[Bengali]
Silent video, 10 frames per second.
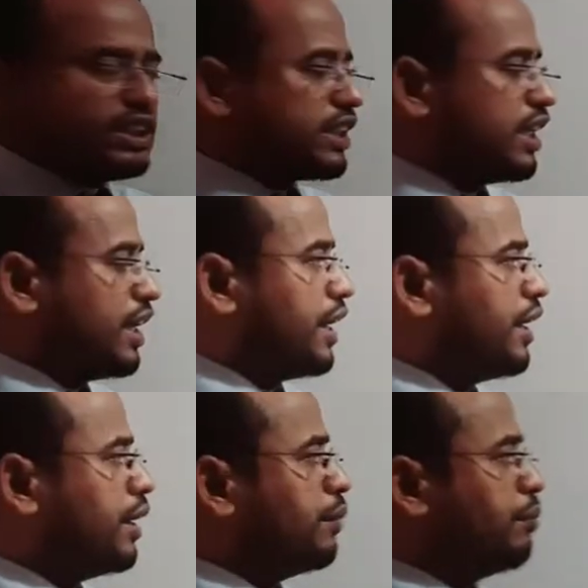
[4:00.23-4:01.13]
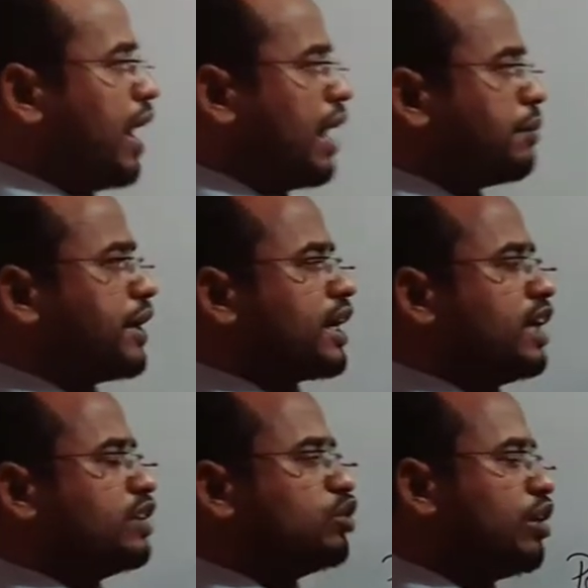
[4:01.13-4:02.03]
স্ক্রিনে ভার্বের
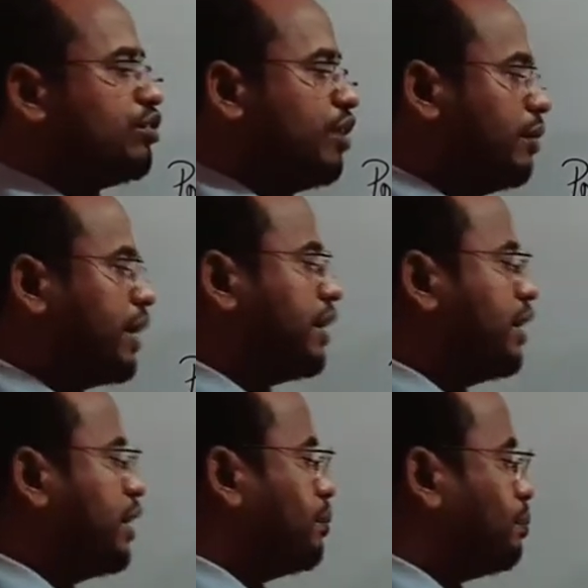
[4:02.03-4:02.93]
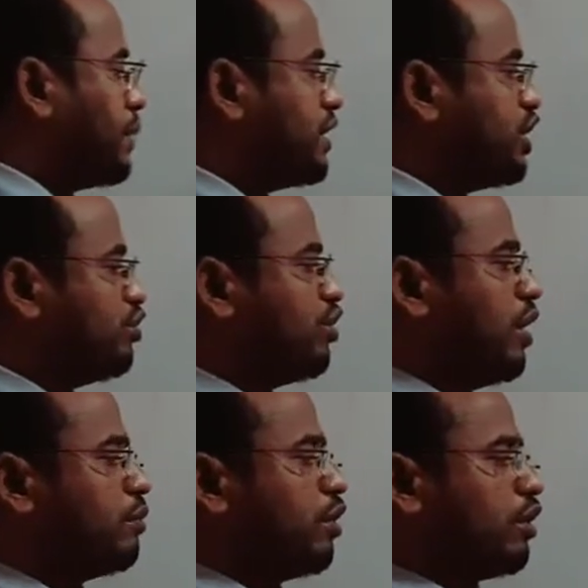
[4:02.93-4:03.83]
ক্যাজুয়াল ফর্মের প্রেজেন্ট
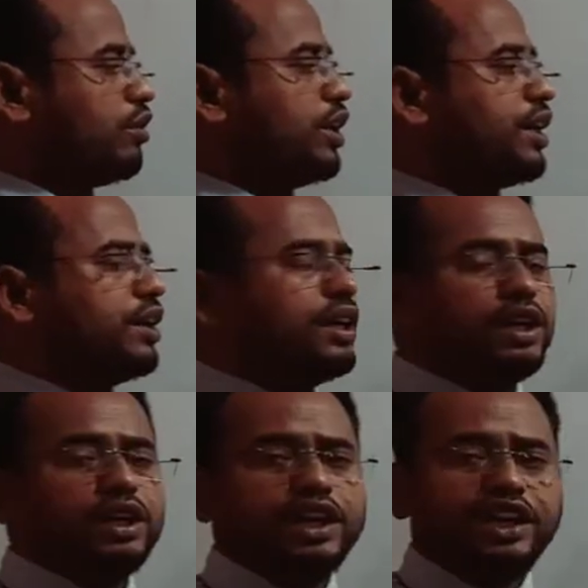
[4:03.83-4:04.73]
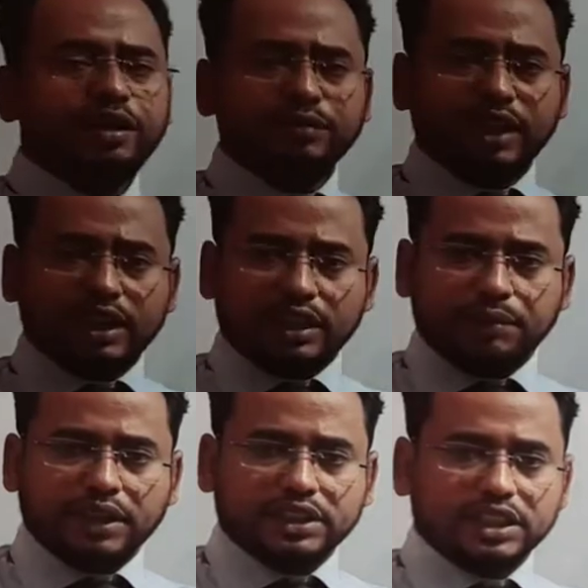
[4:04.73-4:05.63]
ফর্ম গঠনের নিয়ম দেখতে
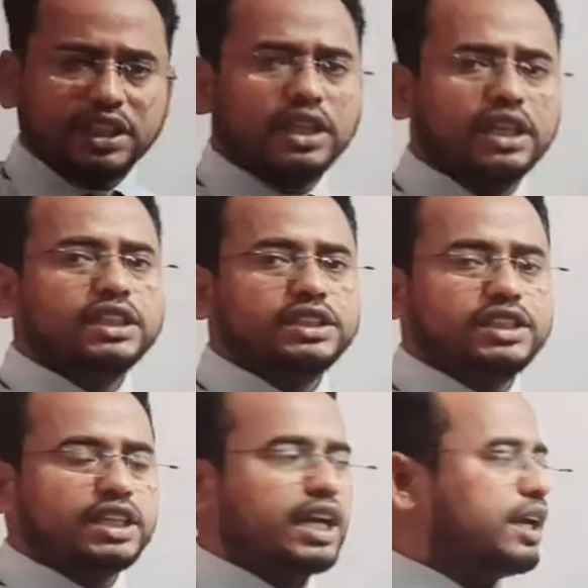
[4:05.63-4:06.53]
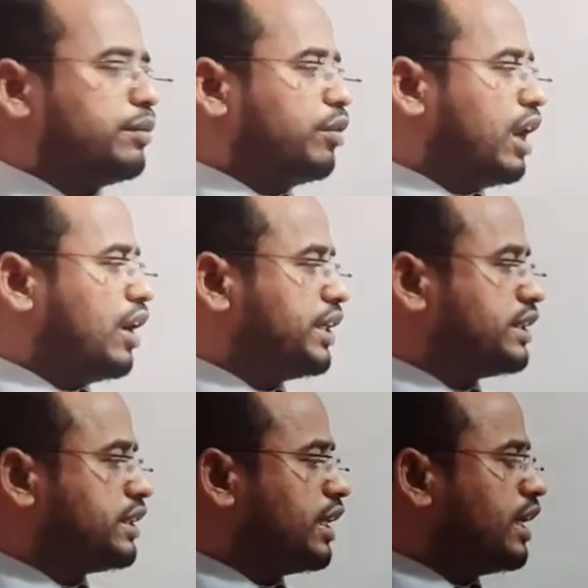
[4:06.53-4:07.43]
পাচ্ছেন যেখানে বলা
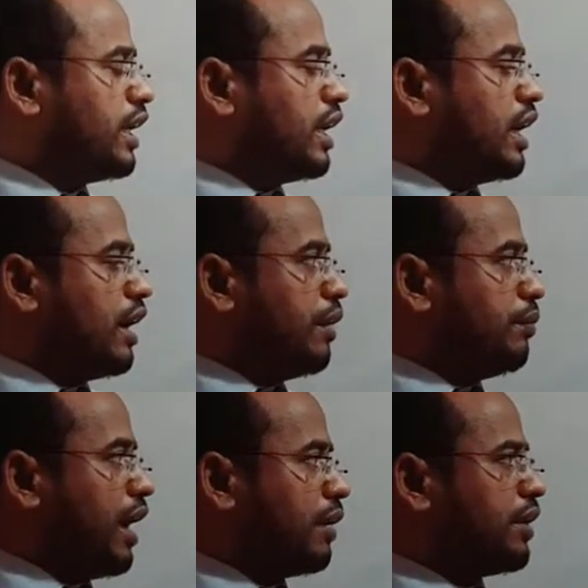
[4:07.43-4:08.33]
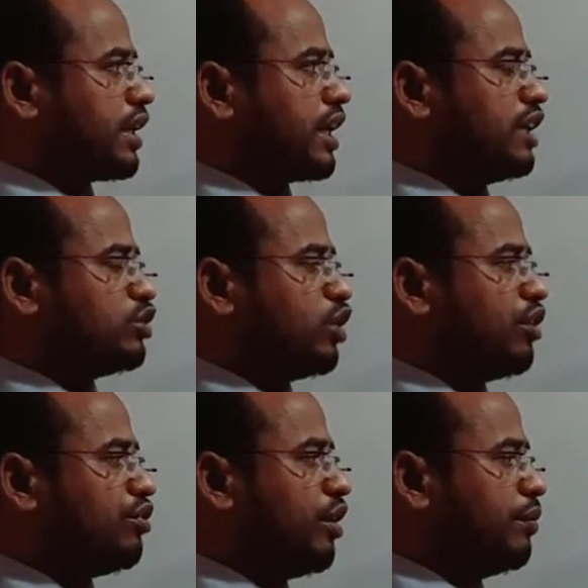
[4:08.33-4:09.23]
হয়েছে ভার্বের ক্যাজুয়াল
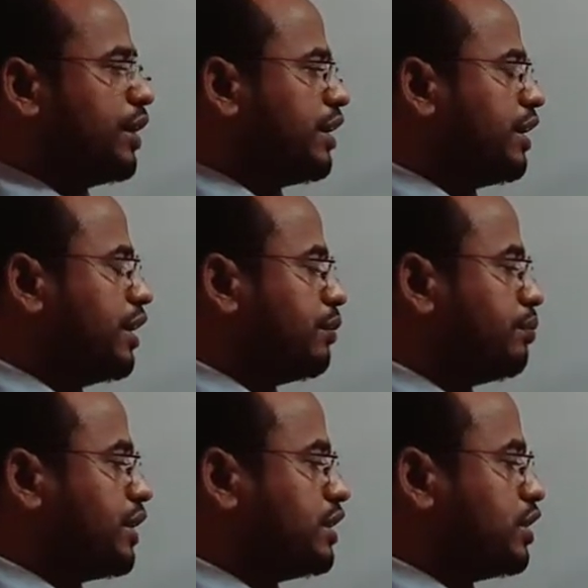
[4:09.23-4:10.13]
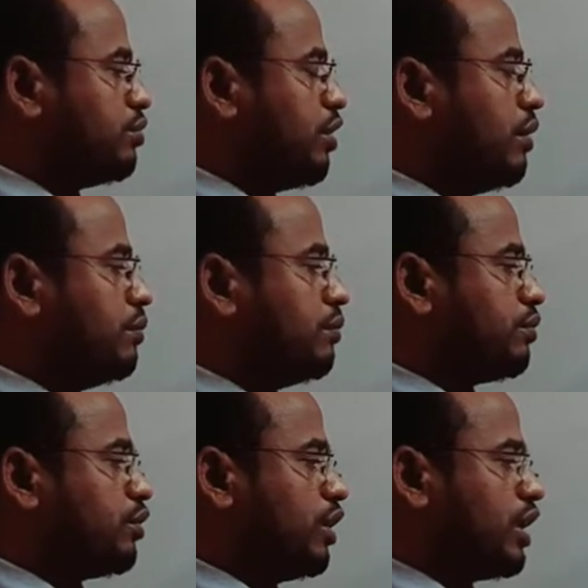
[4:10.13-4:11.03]
ফর্মের প্রেজেন্ট ফর্ম
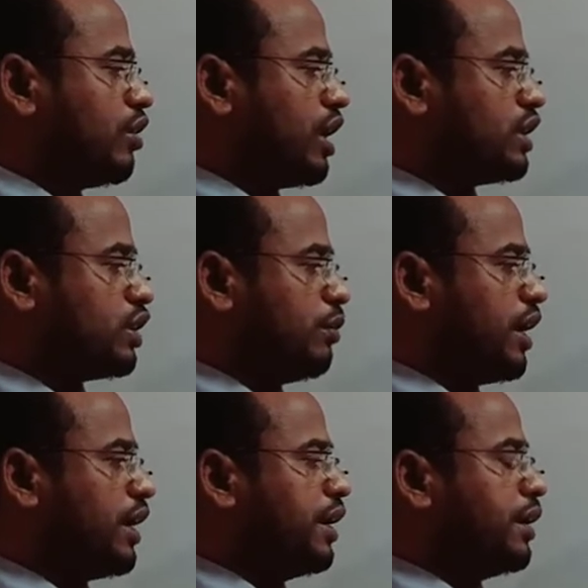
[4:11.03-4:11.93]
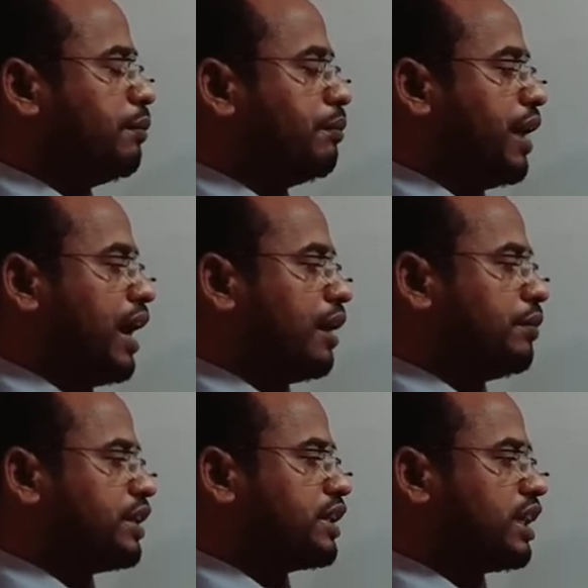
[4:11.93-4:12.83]
তৈরি করার সময়
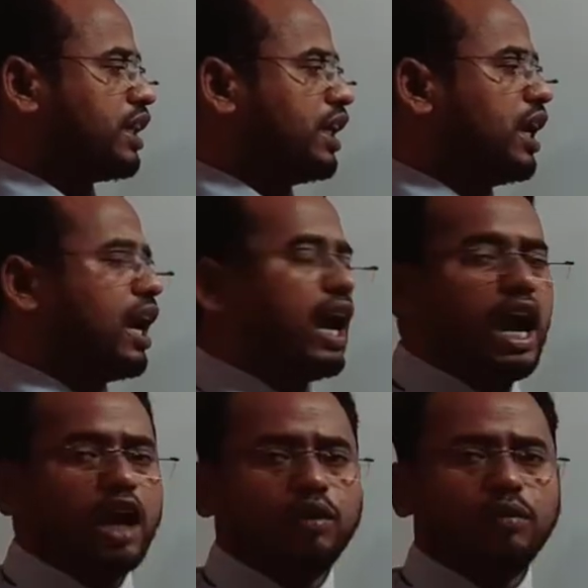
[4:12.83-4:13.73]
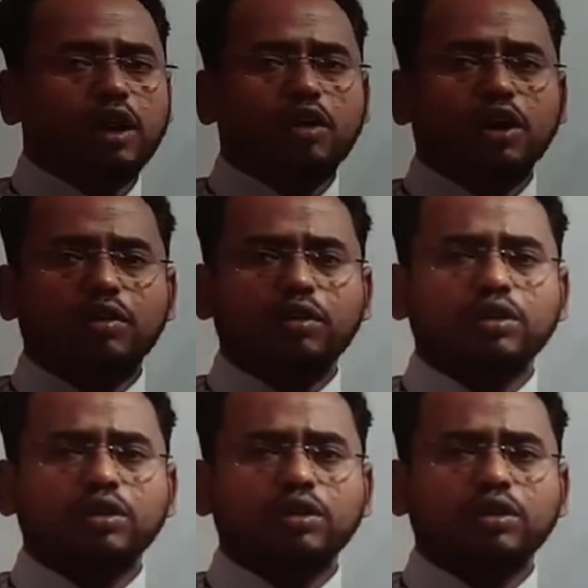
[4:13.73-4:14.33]
ভার্বের সাথে আয় বা অয়